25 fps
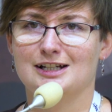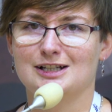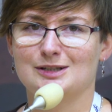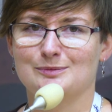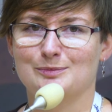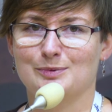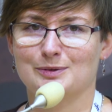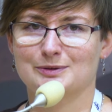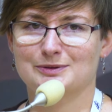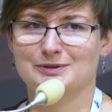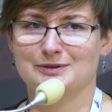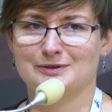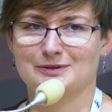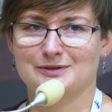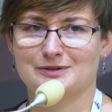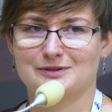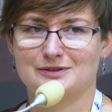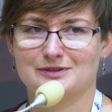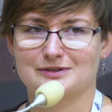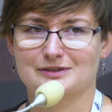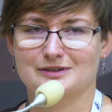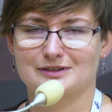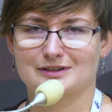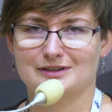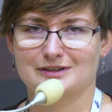e,
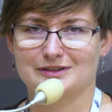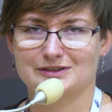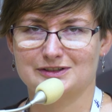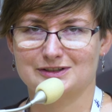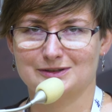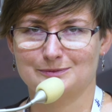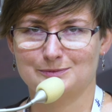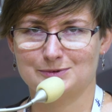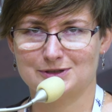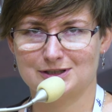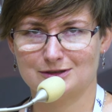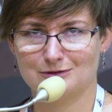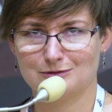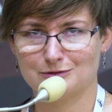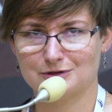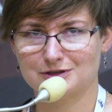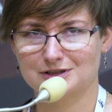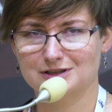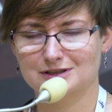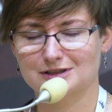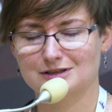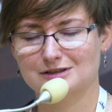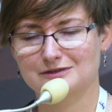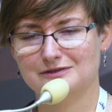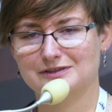podjąć e, się
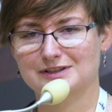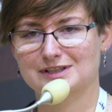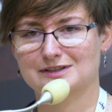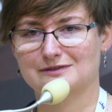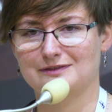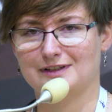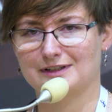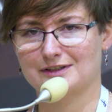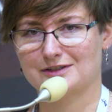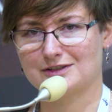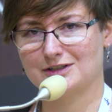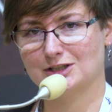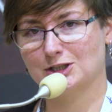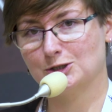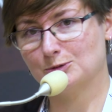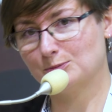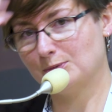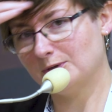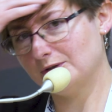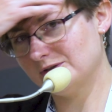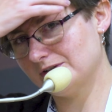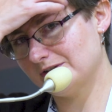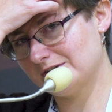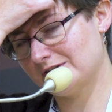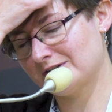przeróżnych wyzwań, że nie
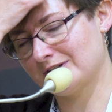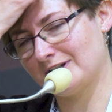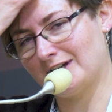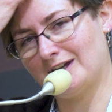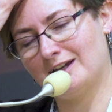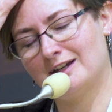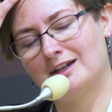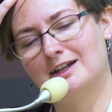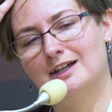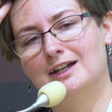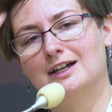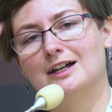boi się